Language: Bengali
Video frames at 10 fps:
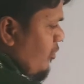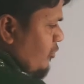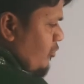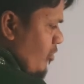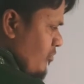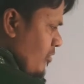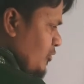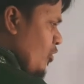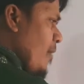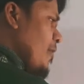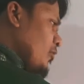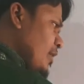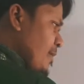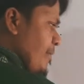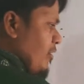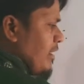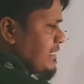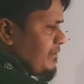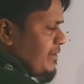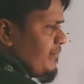ছোটো অঙ্ক সব অঙ্ক এইভাবে করা
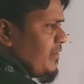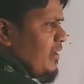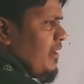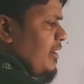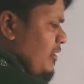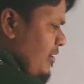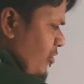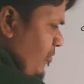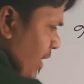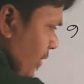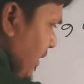যাবে কিন্তু এরকম ভালো